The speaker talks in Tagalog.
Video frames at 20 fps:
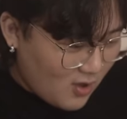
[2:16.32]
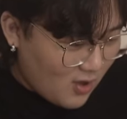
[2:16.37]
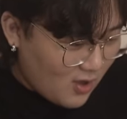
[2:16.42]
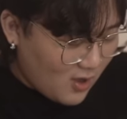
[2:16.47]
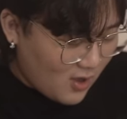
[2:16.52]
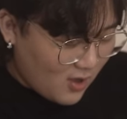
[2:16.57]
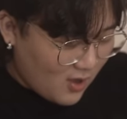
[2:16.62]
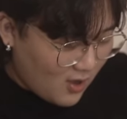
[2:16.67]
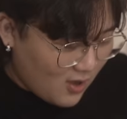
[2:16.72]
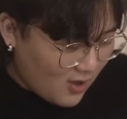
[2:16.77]

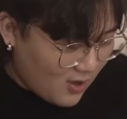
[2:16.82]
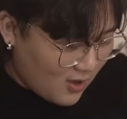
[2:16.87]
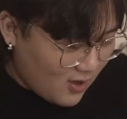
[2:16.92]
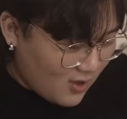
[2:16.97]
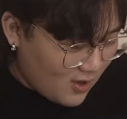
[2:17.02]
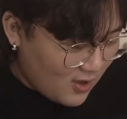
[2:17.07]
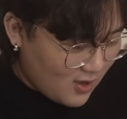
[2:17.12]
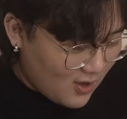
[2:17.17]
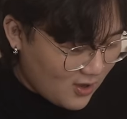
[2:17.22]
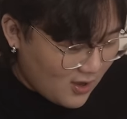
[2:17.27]

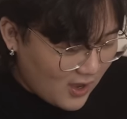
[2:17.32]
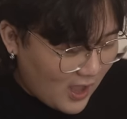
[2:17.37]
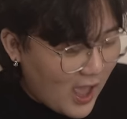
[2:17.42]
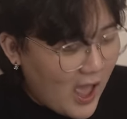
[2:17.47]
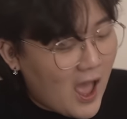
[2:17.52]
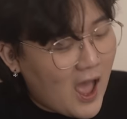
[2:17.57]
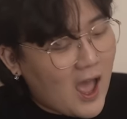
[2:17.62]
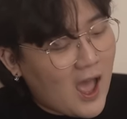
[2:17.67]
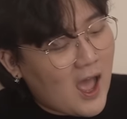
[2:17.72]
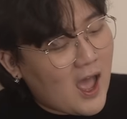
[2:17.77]
Aww!
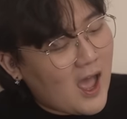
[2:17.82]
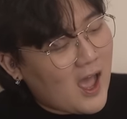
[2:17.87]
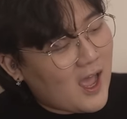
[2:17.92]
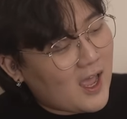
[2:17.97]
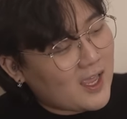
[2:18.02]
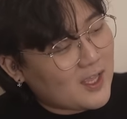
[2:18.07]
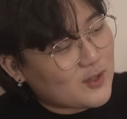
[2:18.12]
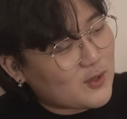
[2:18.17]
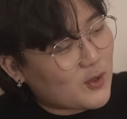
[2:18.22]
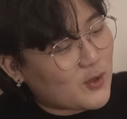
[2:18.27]
Ah,
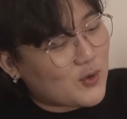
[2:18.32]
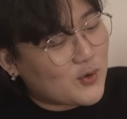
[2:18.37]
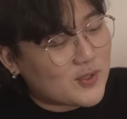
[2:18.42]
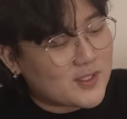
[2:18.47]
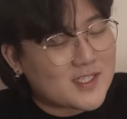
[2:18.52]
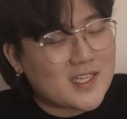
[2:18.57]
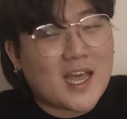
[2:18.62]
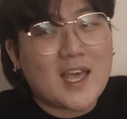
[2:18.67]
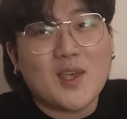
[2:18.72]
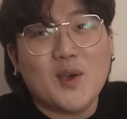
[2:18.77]
ito yung
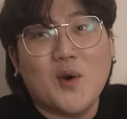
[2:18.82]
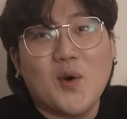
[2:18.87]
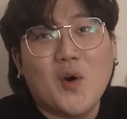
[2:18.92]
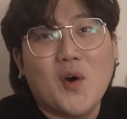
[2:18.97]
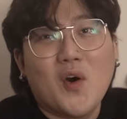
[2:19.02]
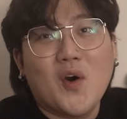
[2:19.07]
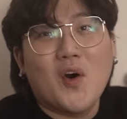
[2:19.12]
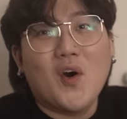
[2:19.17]
sayo!